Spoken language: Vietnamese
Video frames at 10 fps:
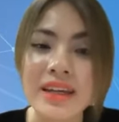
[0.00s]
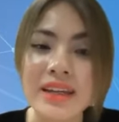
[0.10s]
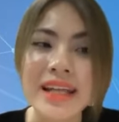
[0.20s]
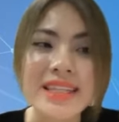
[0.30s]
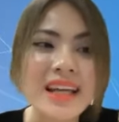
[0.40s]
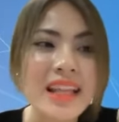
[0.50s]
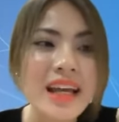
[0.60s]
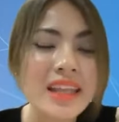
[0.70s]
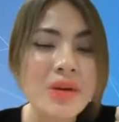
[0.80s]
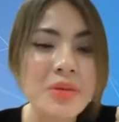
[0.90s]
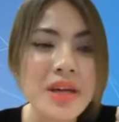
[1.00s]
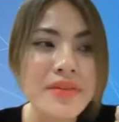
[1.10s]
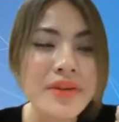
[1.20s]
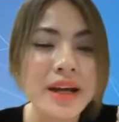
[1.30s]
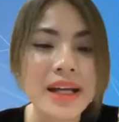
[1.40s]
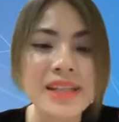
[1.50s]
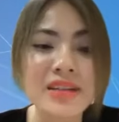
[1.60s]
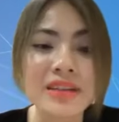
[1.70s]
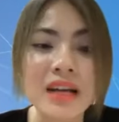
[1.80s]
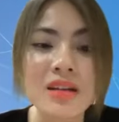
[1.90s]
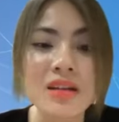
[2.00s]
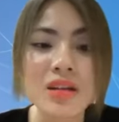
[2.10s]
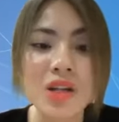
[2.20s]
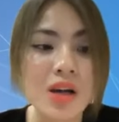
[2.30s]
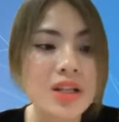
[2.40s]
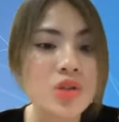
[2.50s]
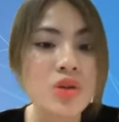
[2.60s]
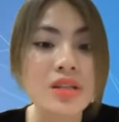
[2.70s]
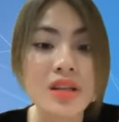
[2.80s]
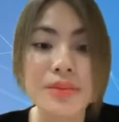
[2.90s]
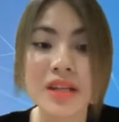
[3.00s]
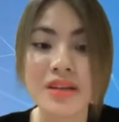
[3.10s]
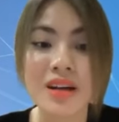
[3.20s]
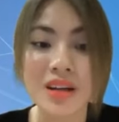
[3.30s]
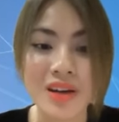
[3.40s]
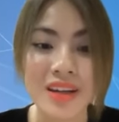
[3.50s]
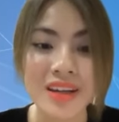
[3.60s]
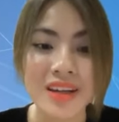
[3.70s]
Thì thành ra là đồng nghĩa với việc anh chị được tăng lương, nó cứ chuyện rất là bình thường thôi.